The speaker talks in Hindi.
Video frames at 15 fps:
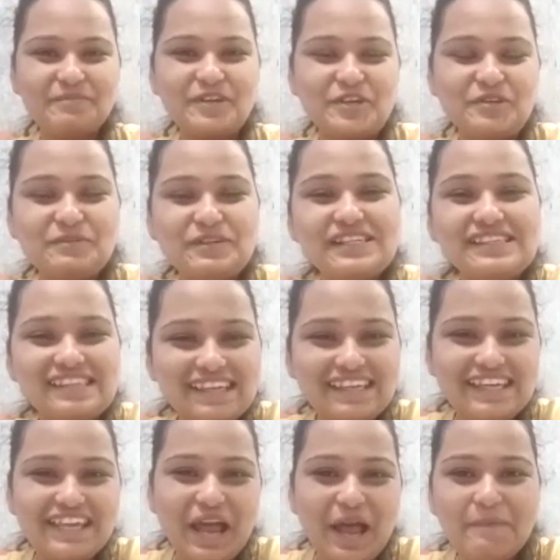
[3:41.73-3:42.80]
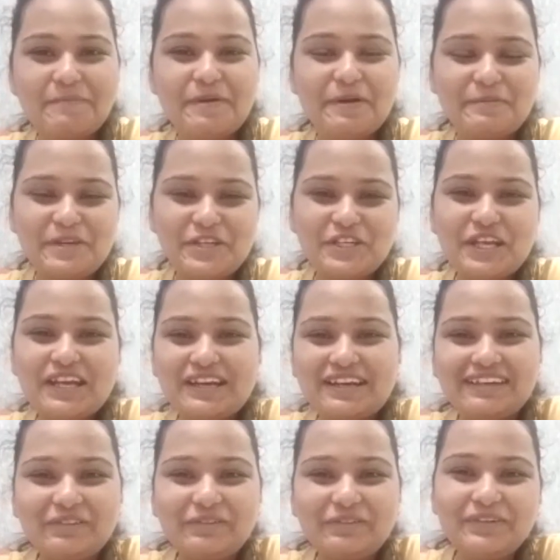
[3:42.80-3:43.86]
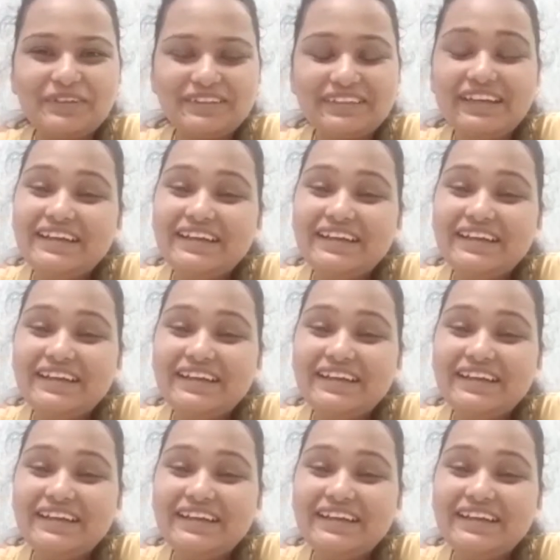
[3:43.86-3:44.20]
बचपन से ही आप हमेशा नो मतलब,